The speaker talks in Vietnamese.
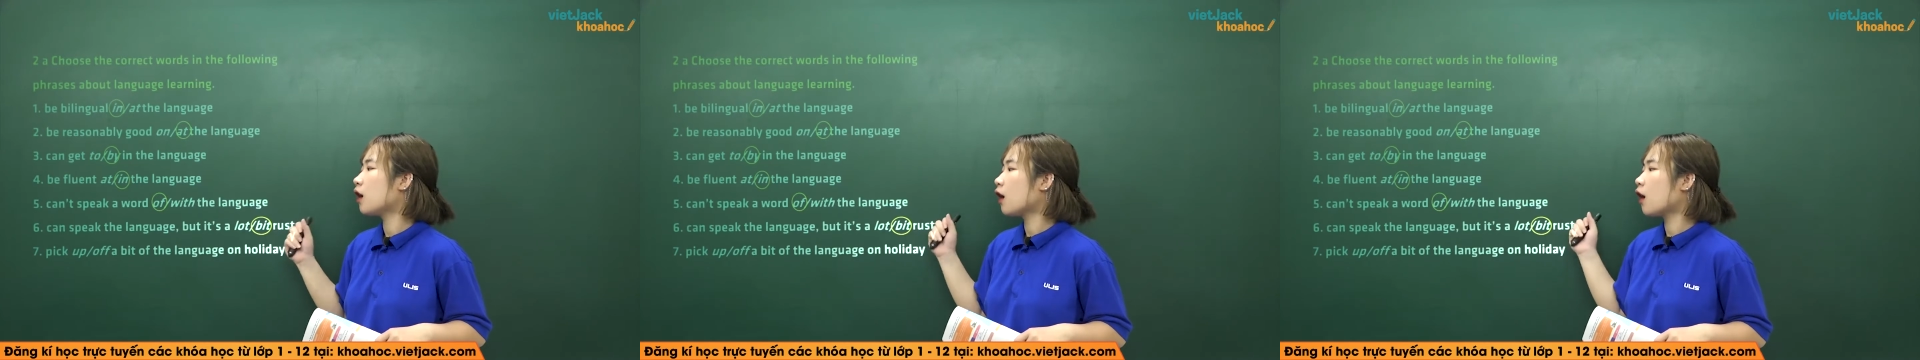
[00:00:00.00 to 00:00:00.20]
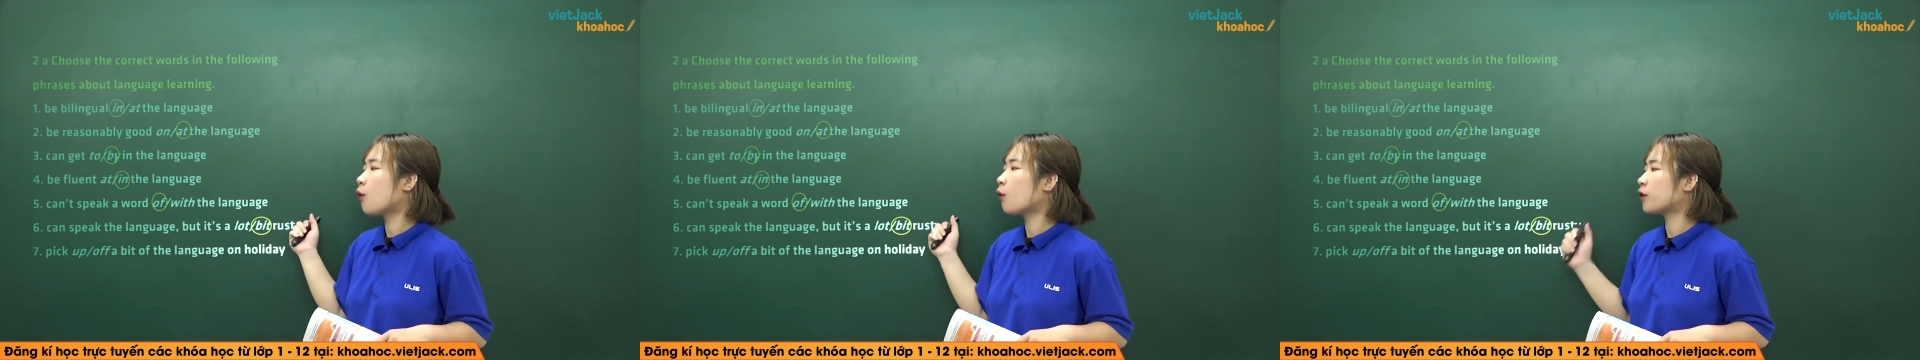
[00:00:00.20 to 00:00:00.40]

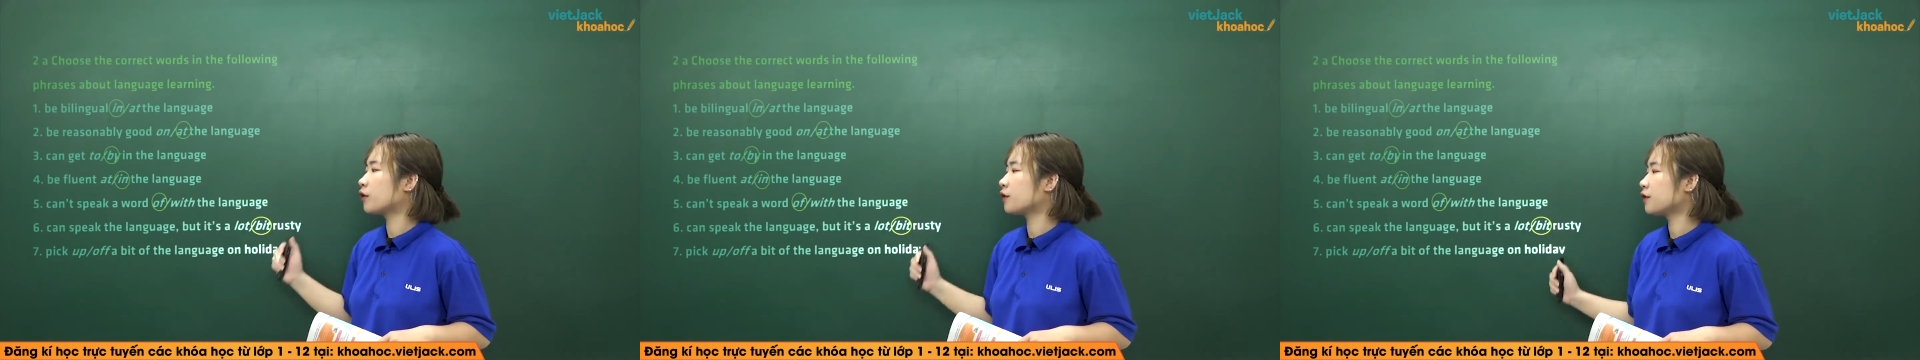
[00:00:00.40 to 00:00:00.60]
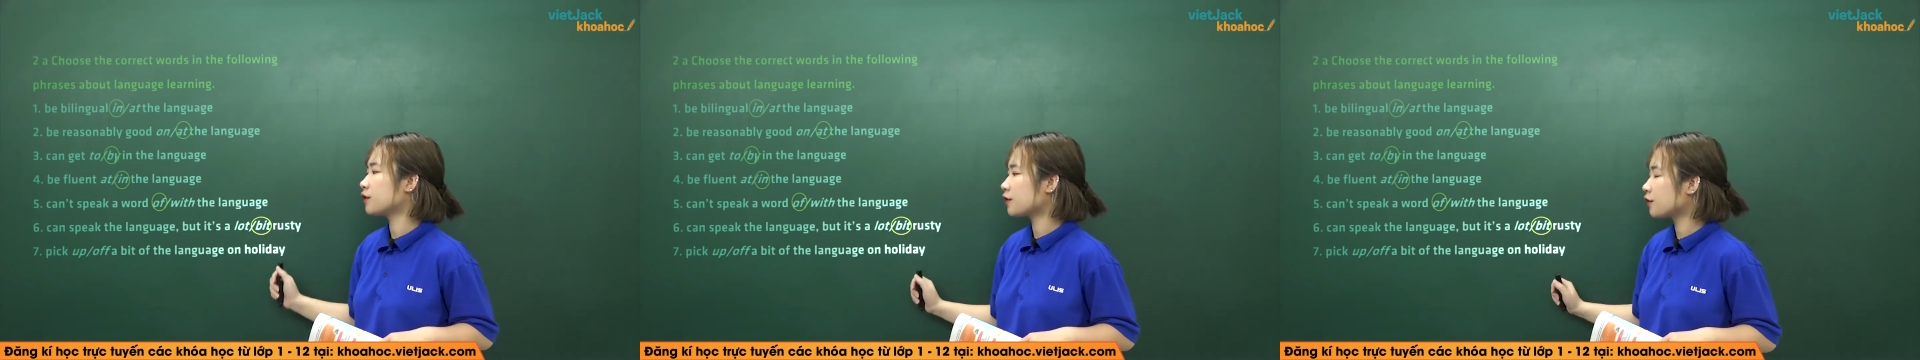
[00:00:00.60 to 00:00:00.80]
không còn được
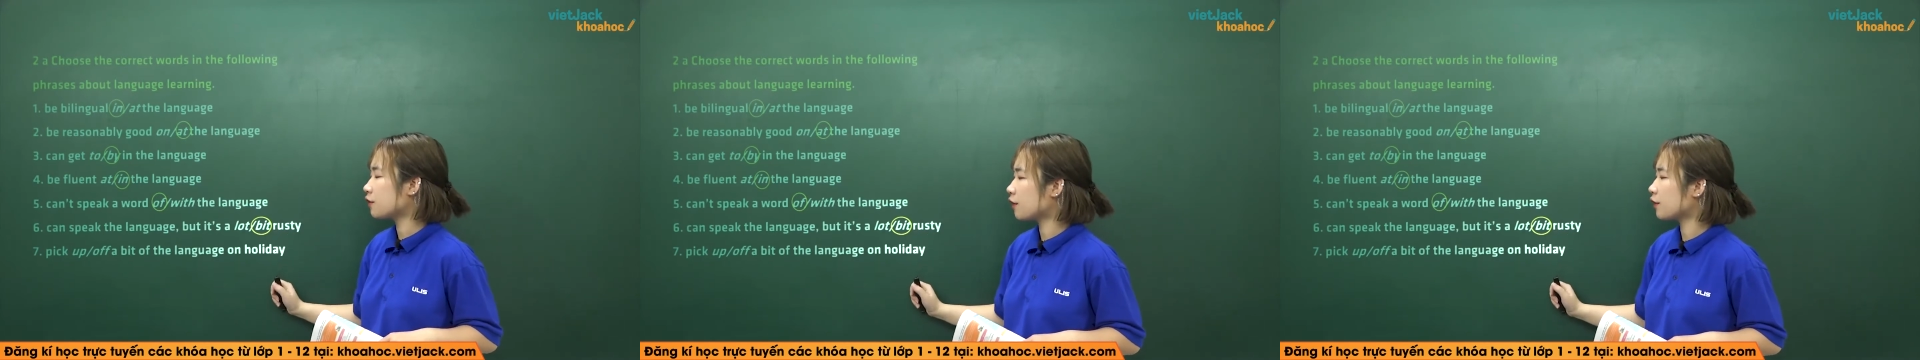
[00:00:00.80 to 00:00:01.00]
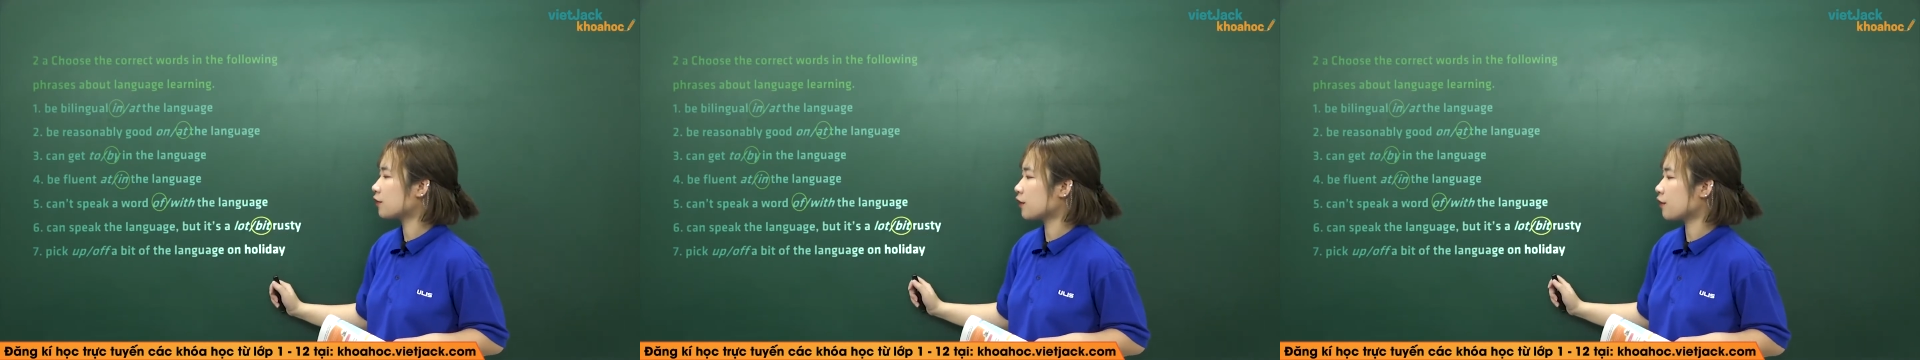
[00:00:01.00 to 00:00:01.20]
như
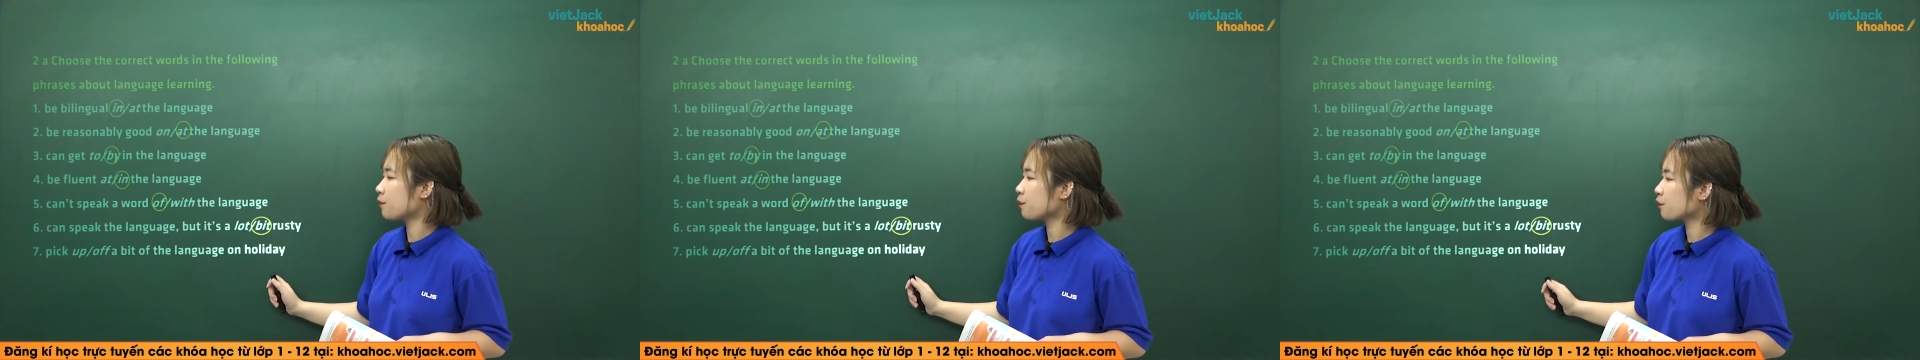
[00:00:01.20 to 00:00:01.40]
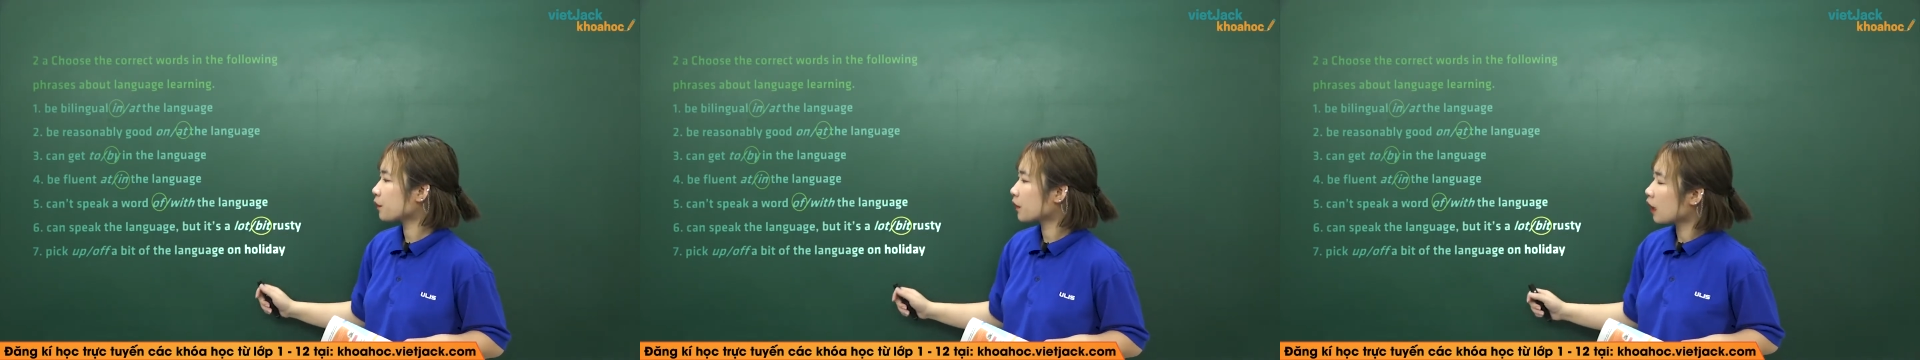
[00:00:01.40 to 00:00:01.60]
xưa
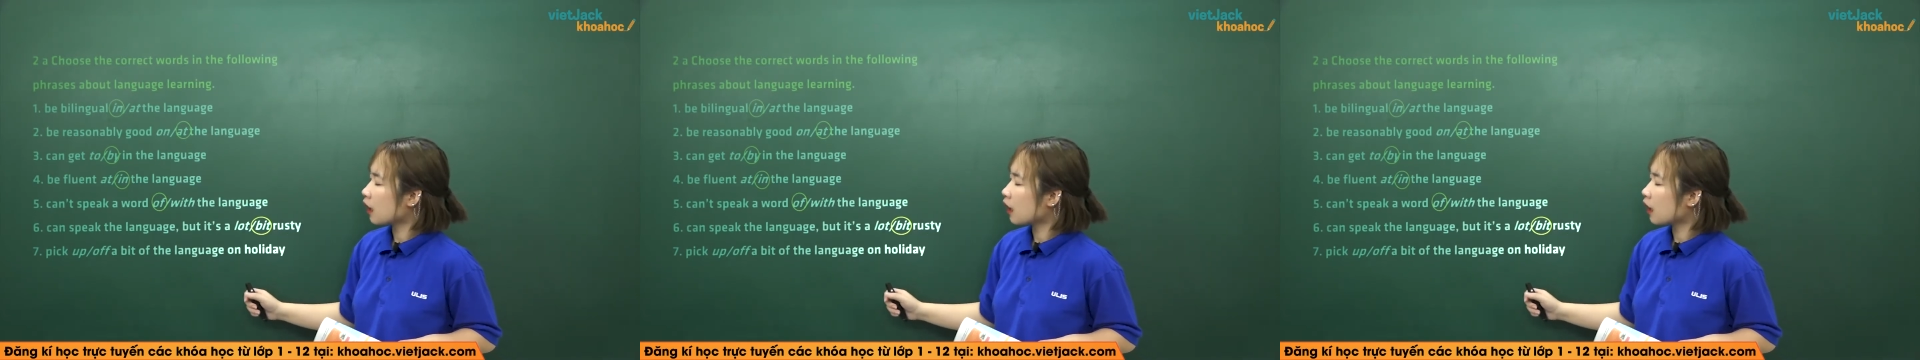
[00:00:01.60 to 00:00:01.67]
nữa